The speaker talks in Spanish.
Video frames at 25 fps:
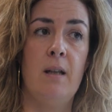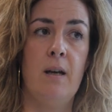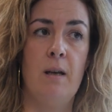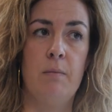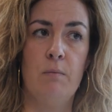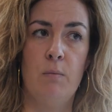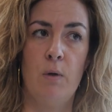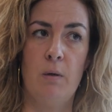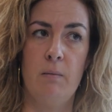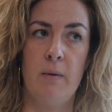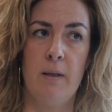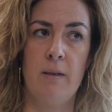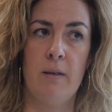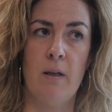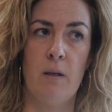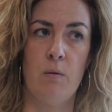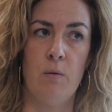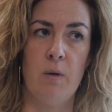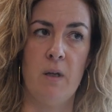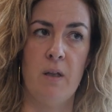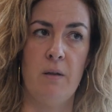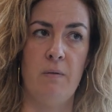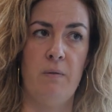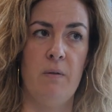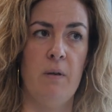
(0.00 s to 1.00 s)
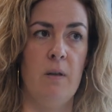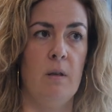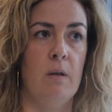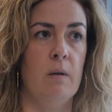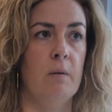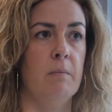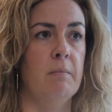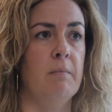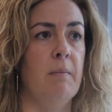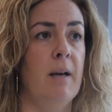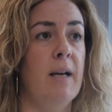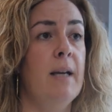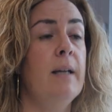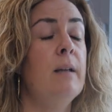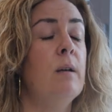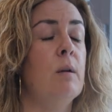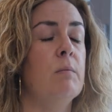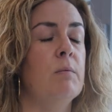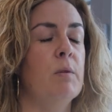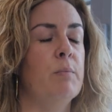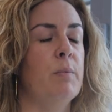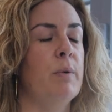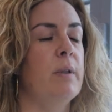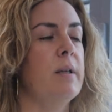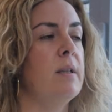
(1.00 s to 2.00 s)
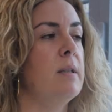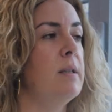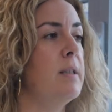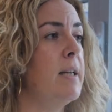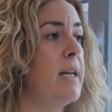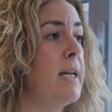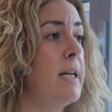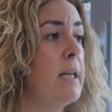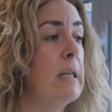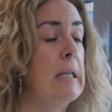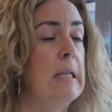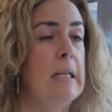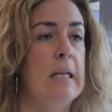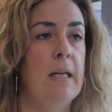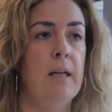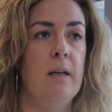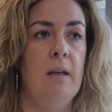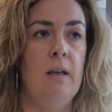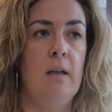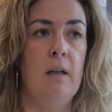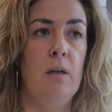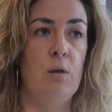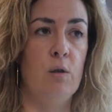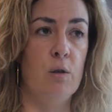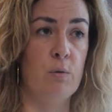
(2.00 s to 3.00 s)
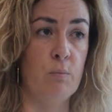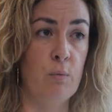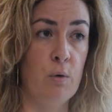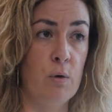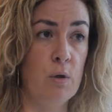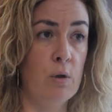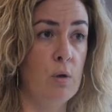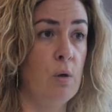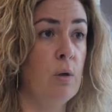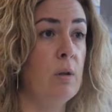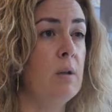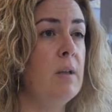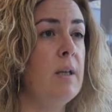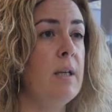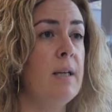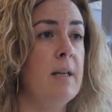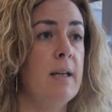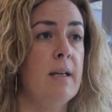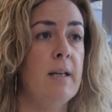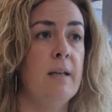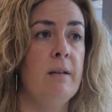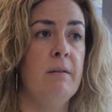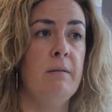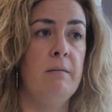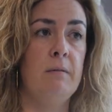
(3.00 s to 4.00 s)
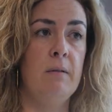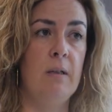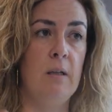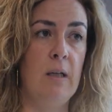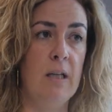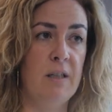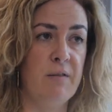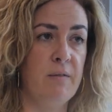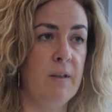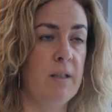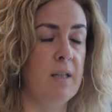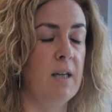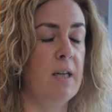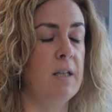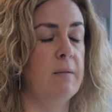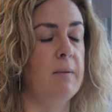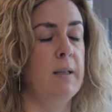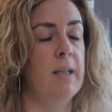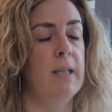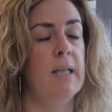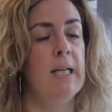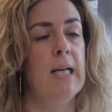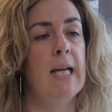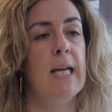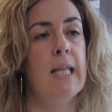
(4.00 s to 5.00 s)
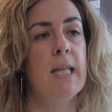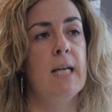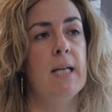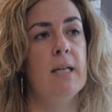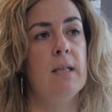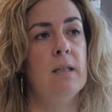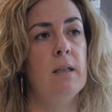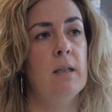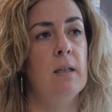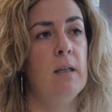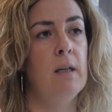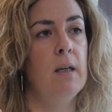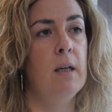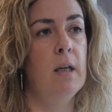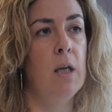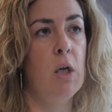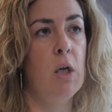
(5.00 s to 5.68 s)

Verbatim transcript: del envolvente de un edificio, ¿vale? como pueden ser los muros cortina, las fachadas ventiladas,